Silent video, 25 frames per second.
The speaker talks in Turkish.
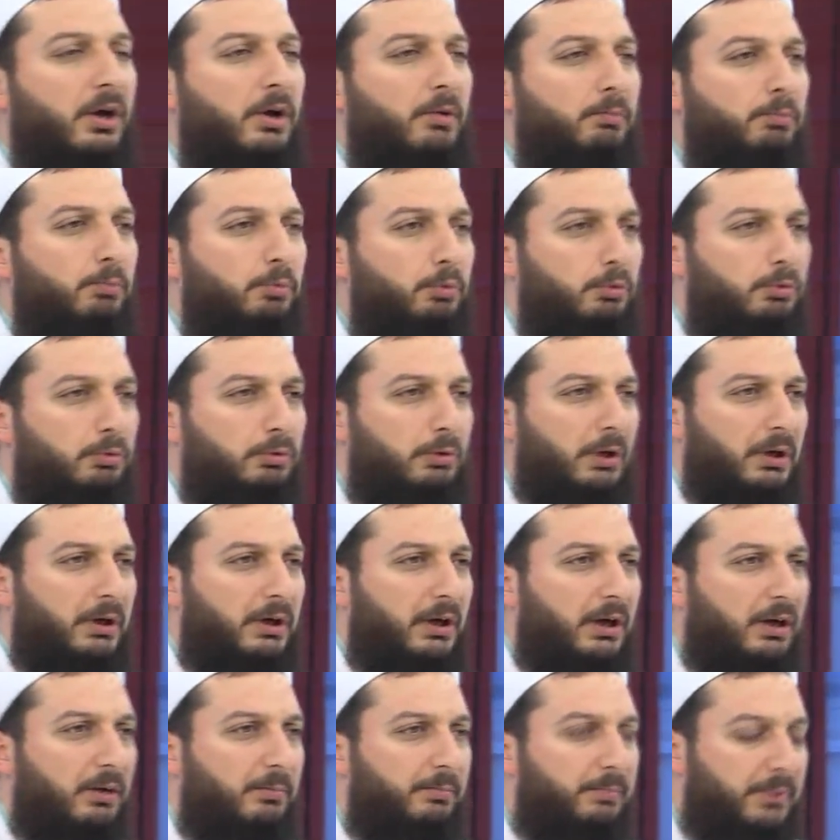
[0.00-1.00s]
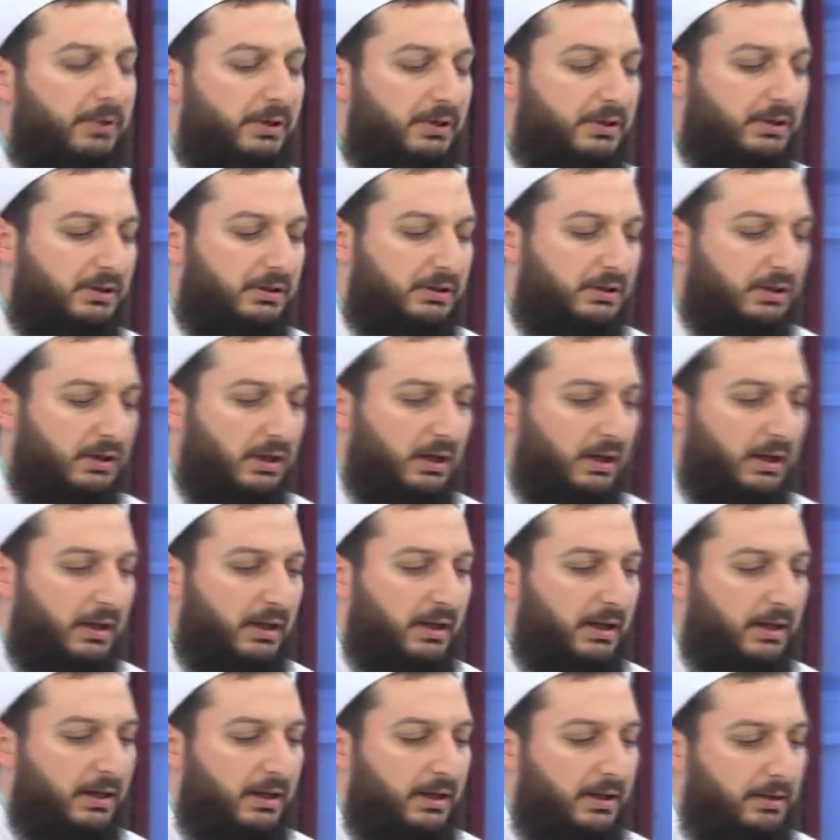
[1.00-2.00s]
mutlaka biz
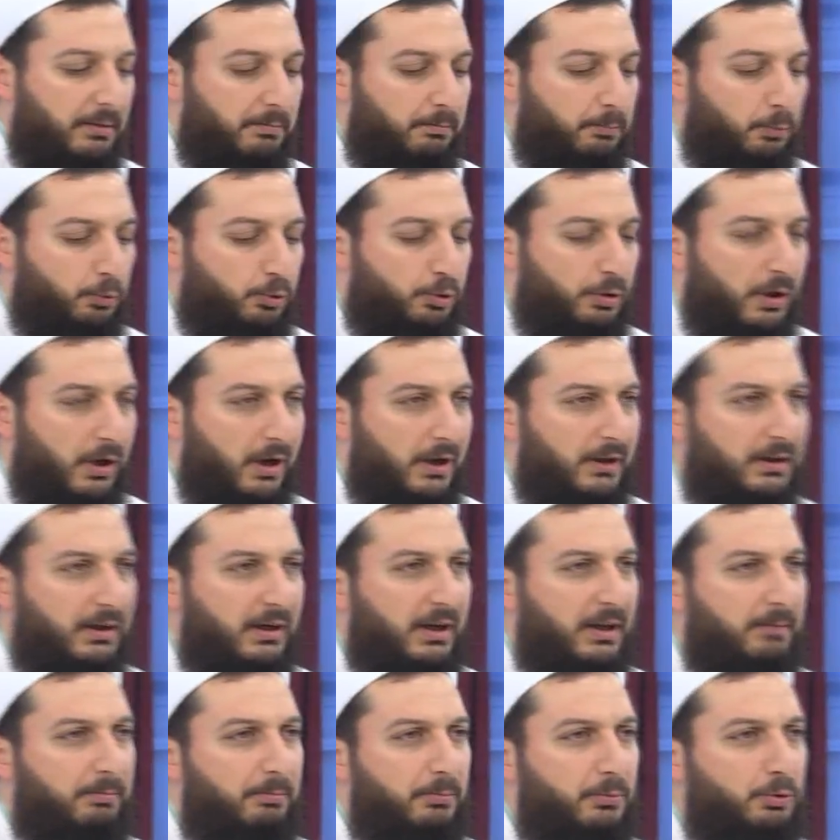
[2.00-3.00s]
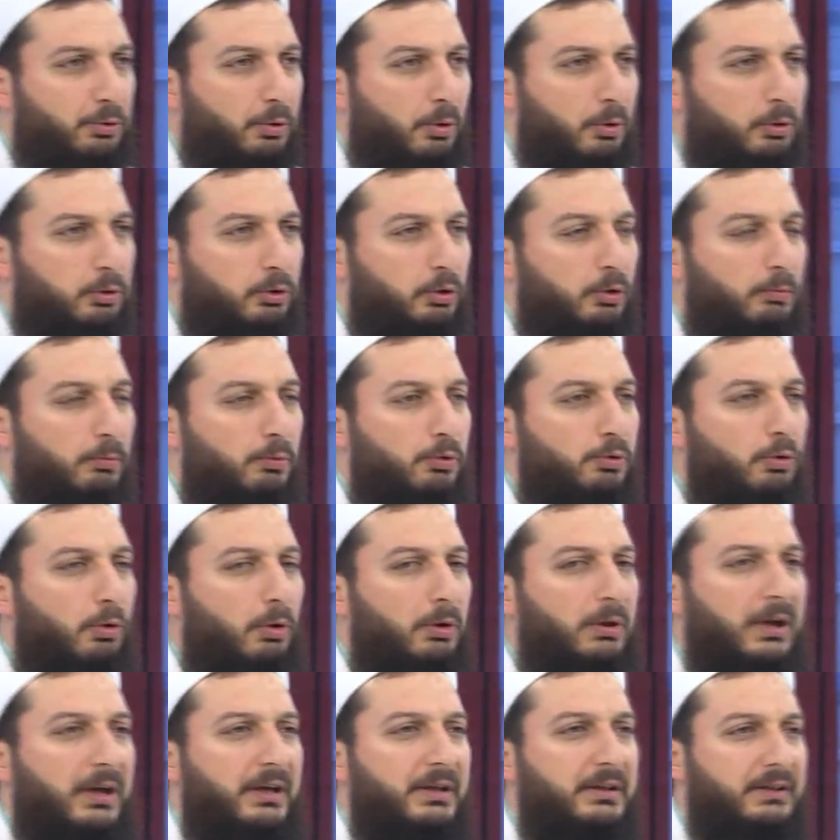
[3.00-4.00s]
mücadele etmiş olduğumuz
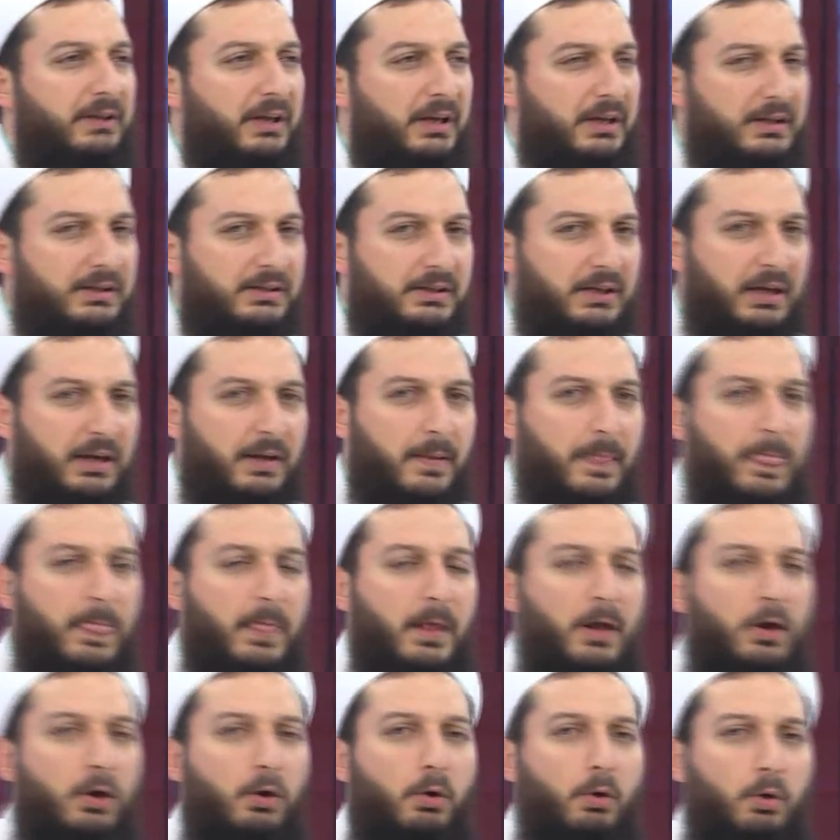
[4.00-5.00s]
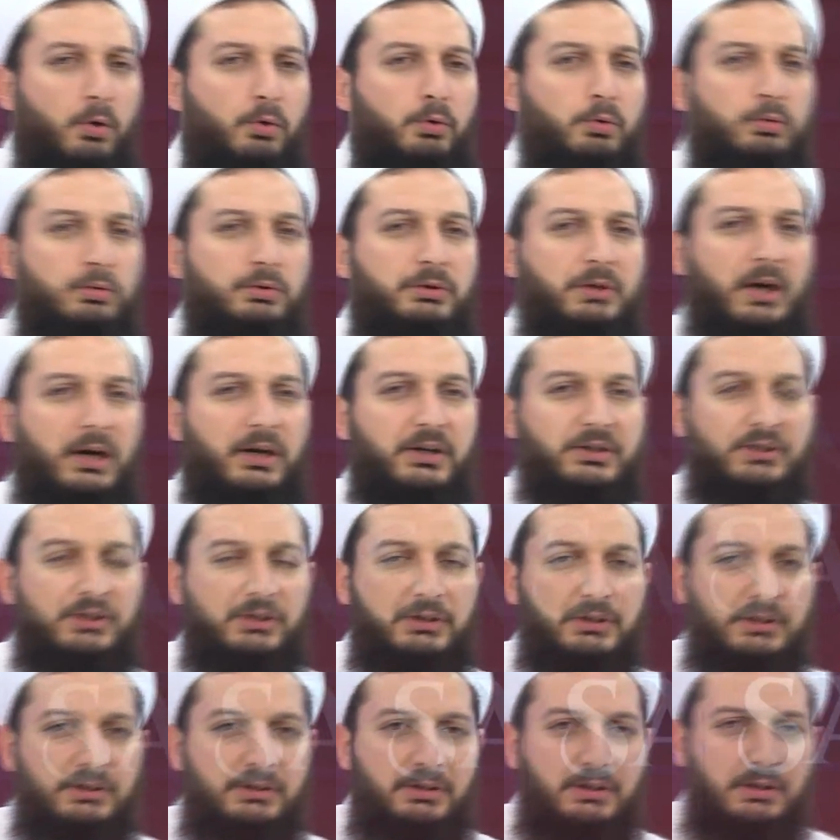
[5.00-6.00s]
olay neyse onun
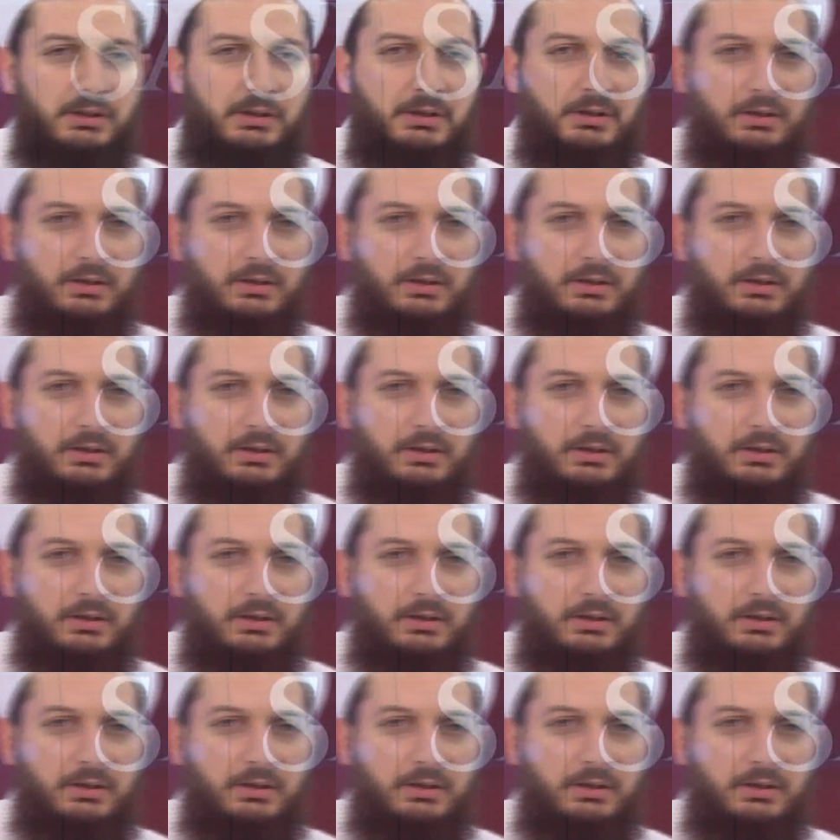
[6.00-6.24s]
karşılığını